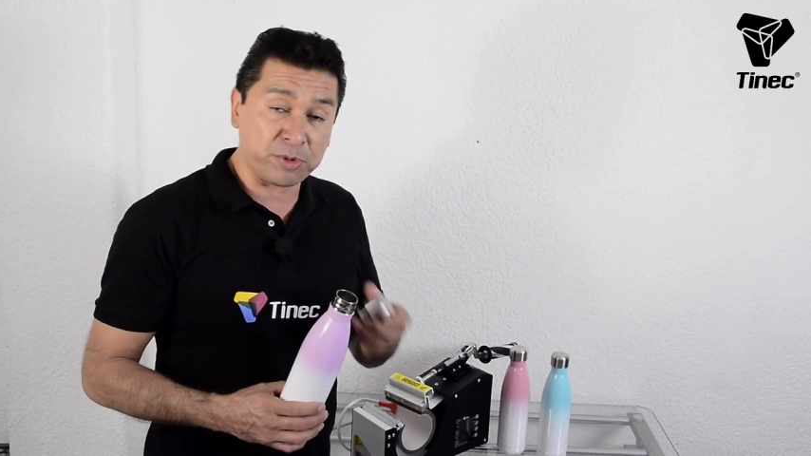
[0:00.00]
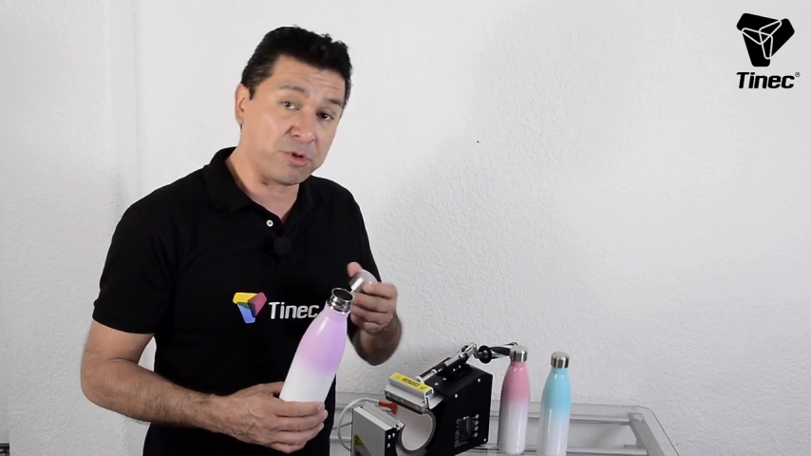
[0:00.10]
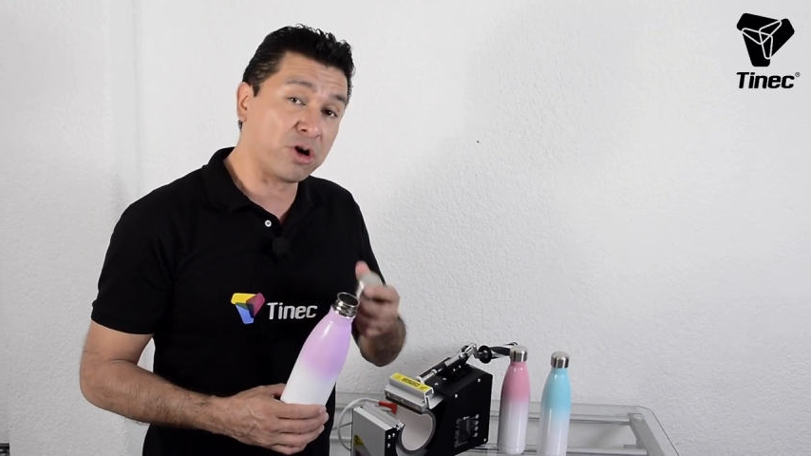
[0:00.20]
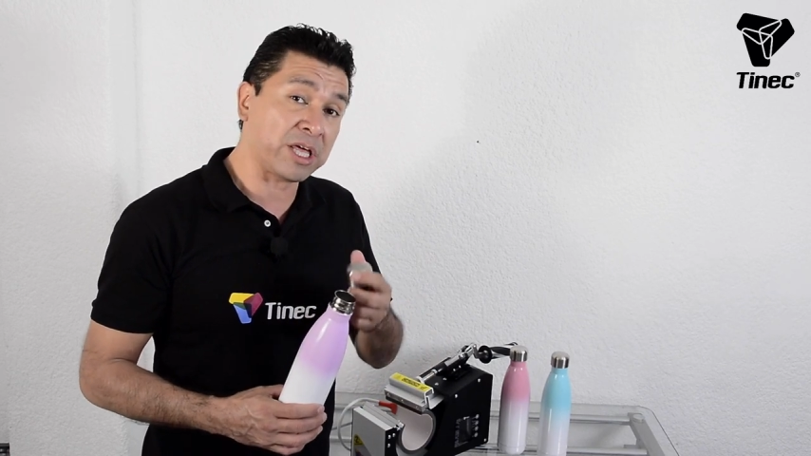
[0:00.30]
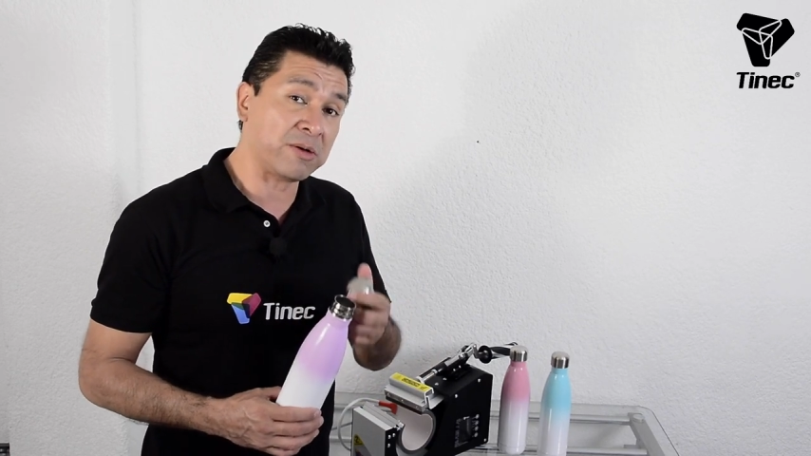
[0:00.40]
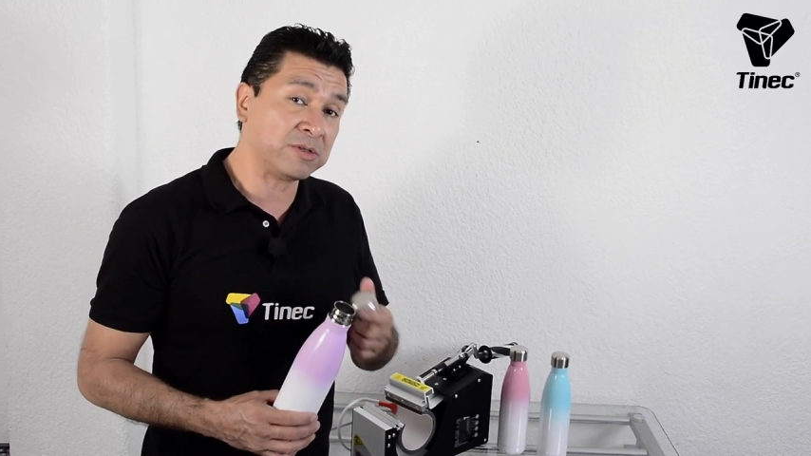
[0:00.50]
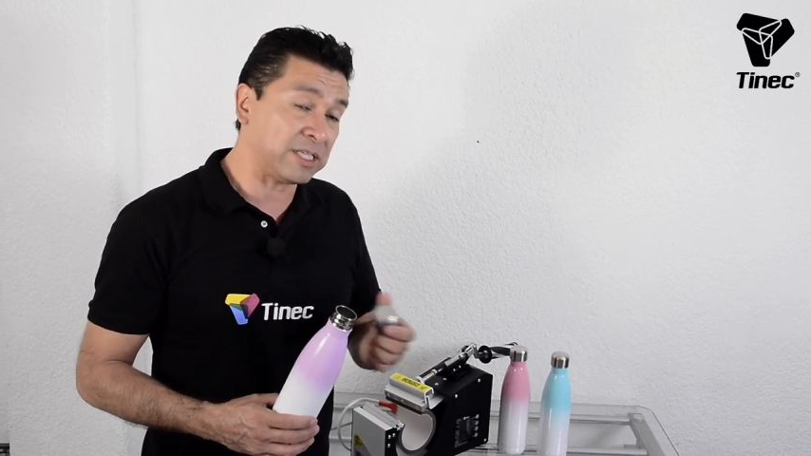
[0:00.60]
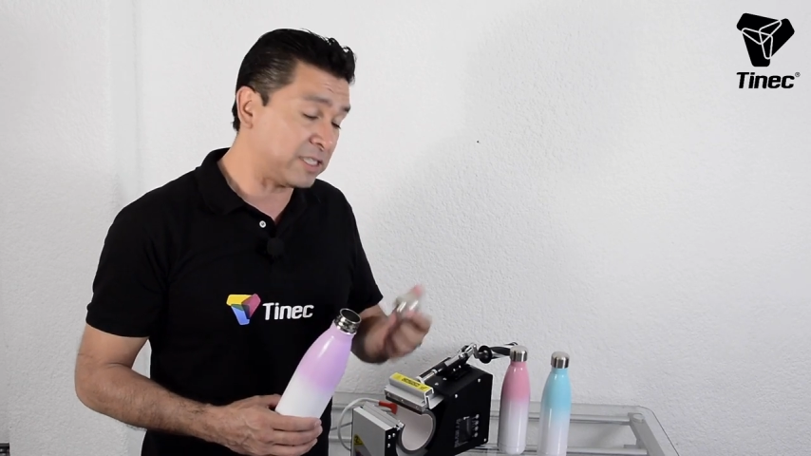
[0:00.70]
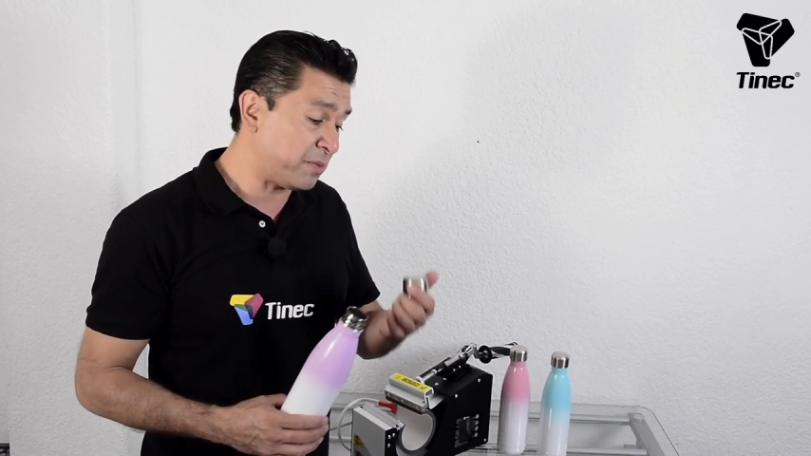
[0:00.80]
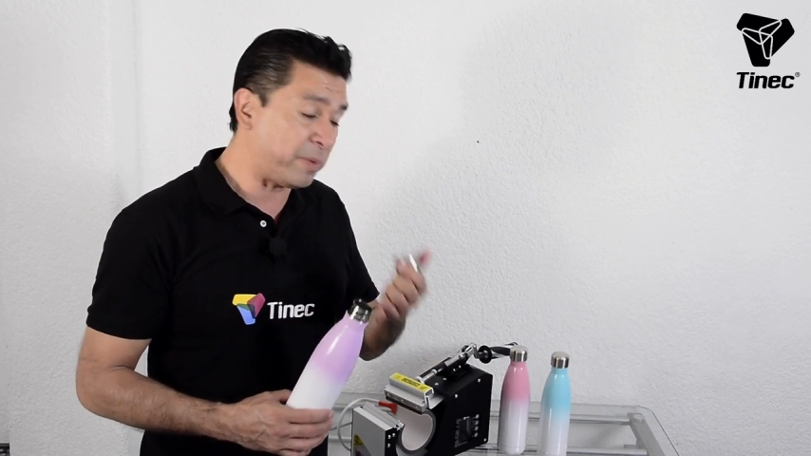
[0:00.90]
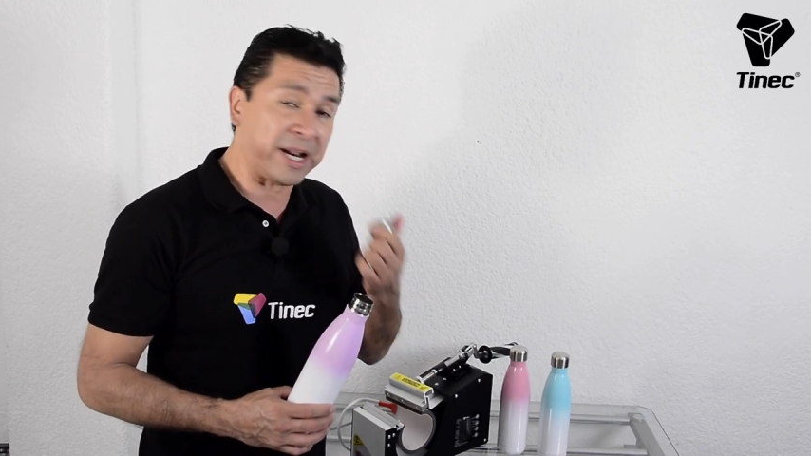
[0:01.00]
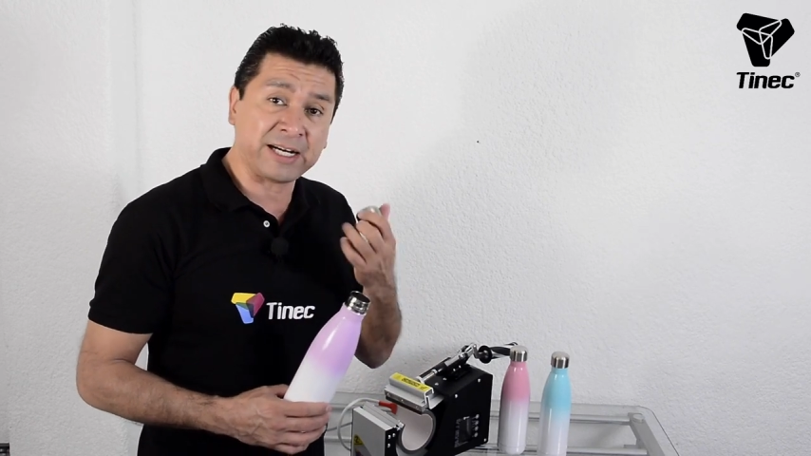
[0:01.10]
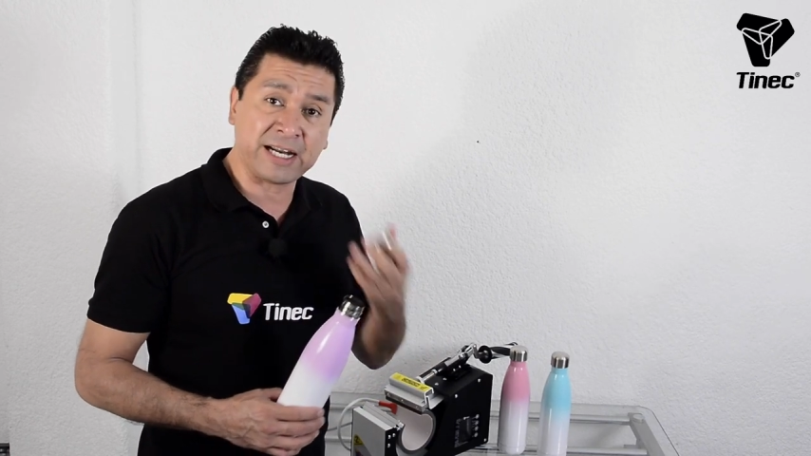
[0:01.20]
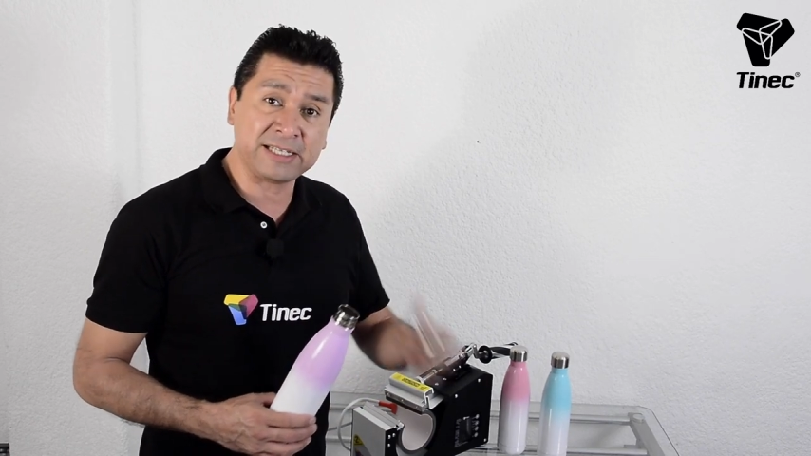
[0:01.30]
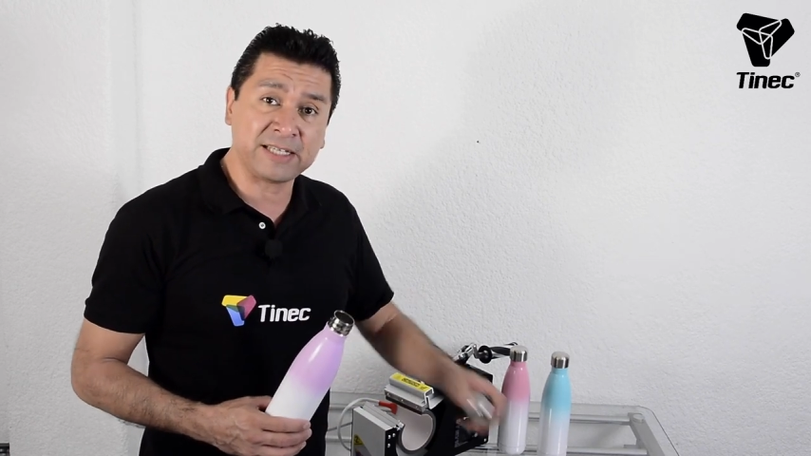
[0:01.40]
primero que debemos de hacer para
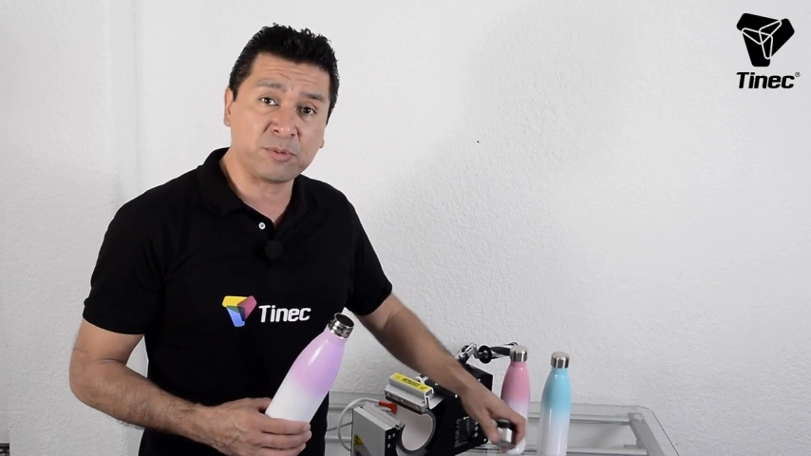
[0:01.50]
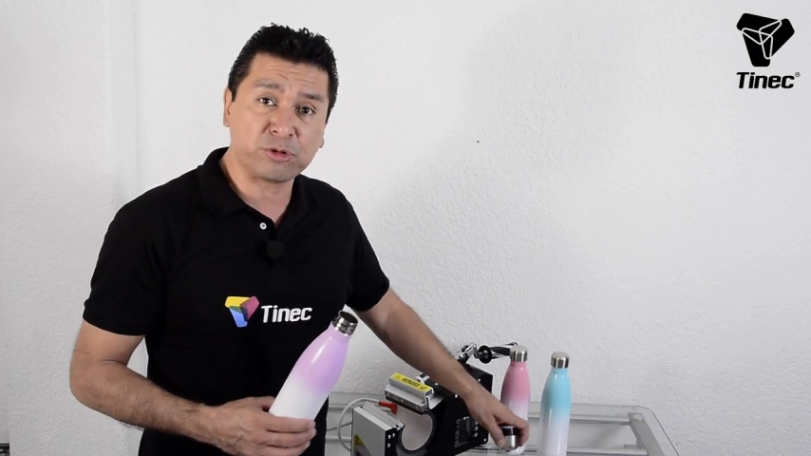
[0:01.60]
realizar el